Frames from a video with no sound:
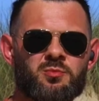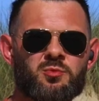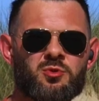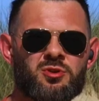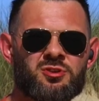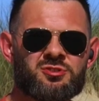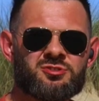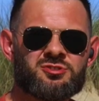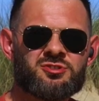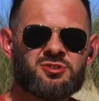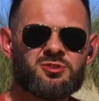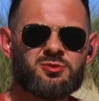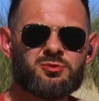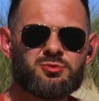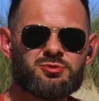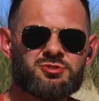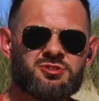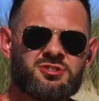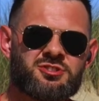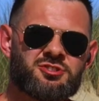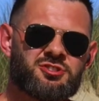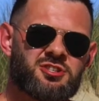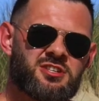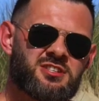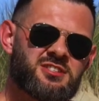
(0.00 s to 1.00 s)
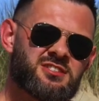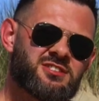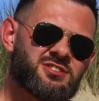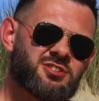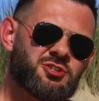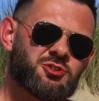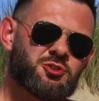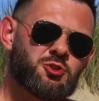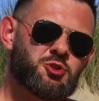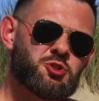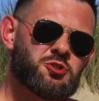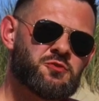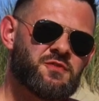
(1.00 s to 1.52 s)
Młodzi ludzie
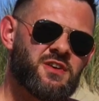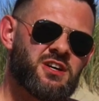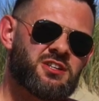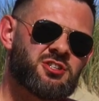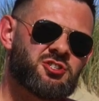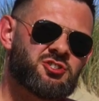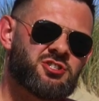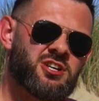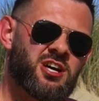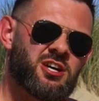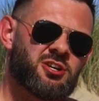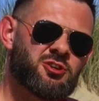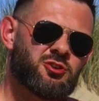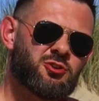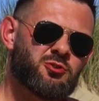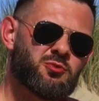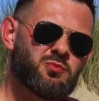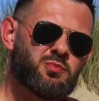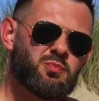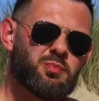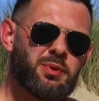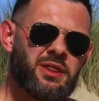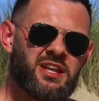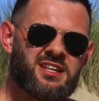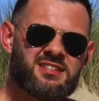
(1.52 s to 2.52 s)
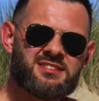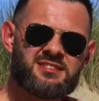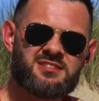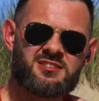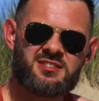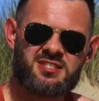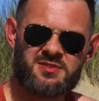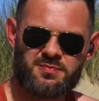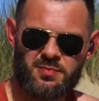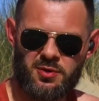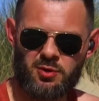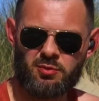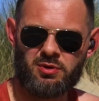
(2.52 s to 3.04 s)
często doświadczają
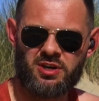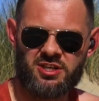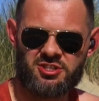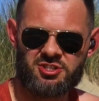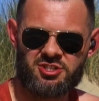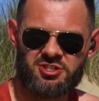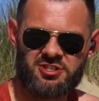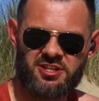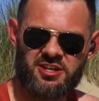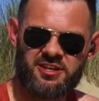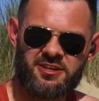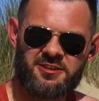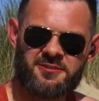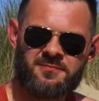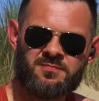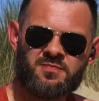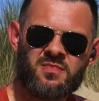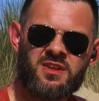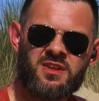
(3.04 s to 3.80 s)
presji społecznej,